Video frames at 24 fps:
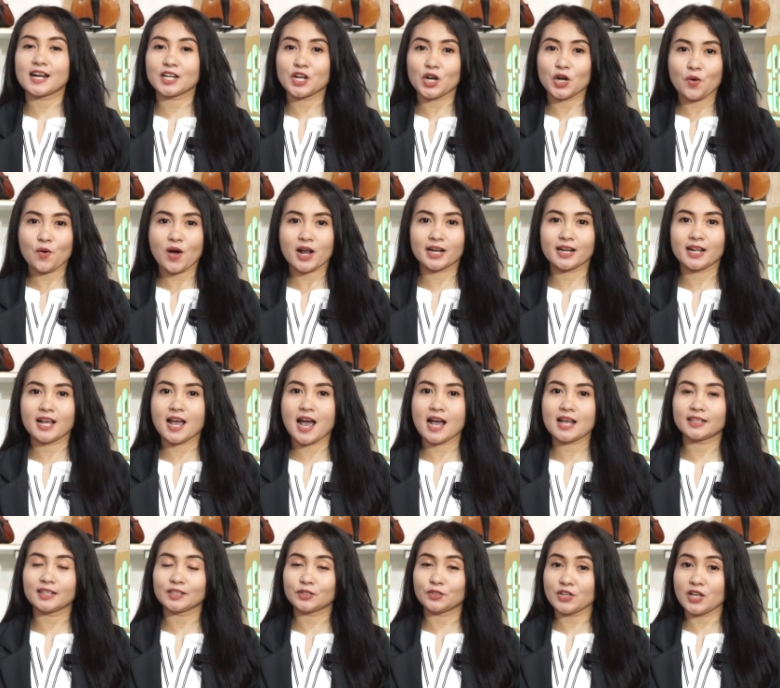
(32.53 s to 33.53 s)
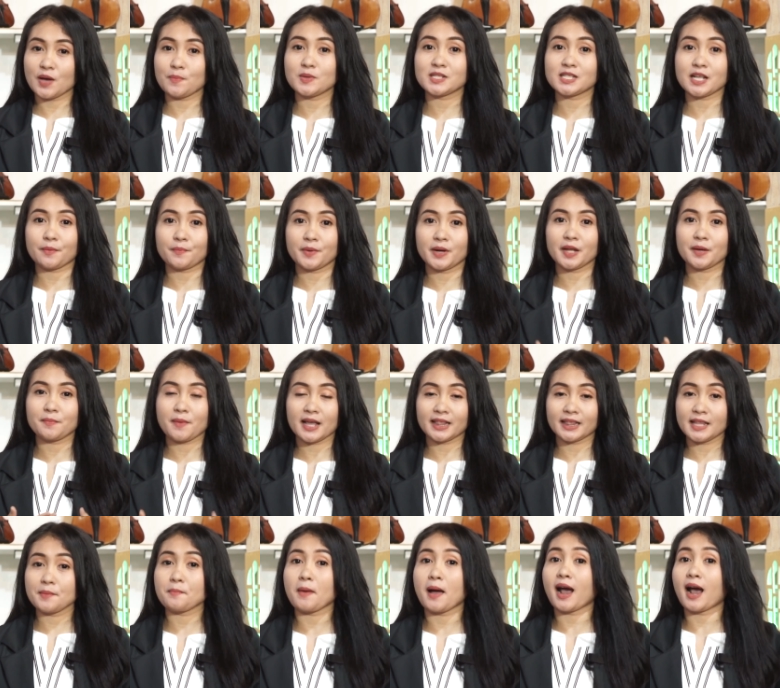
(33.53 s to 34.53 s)
keluarga tentunya bisa
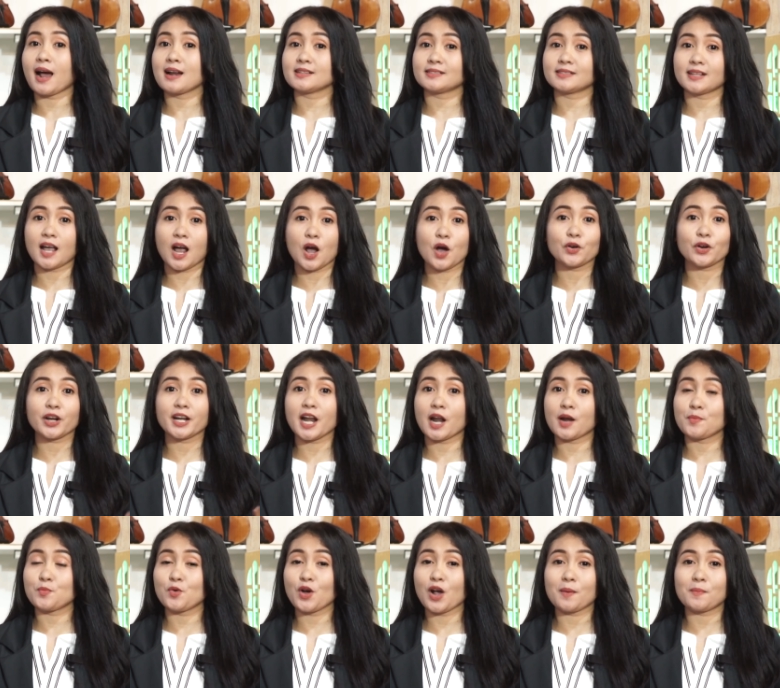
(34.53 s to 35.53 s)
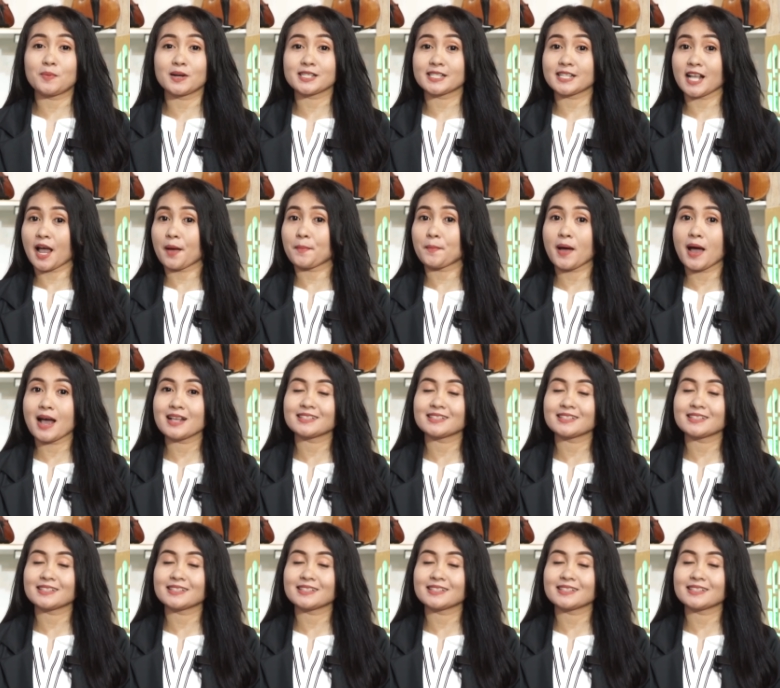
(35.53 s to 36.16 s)
menikmati makan sahur dan buka bersama